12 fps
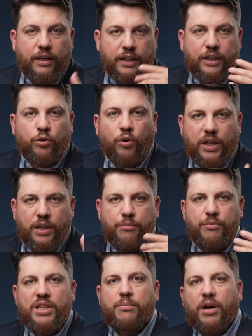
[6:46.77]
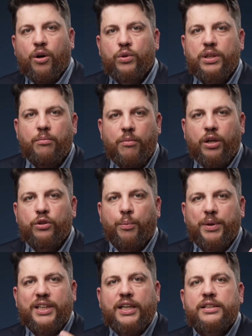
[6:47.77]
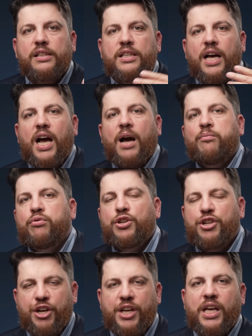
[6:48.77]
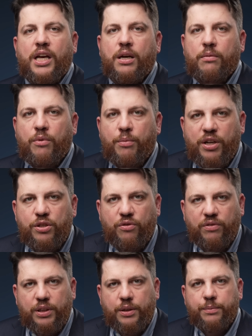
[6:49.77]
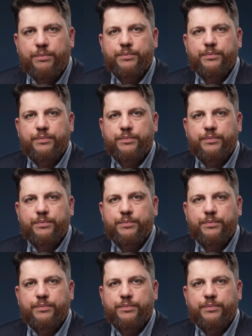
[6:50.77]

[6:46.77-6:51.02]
которые Минобороны могло потратить на обучение мобилизованных.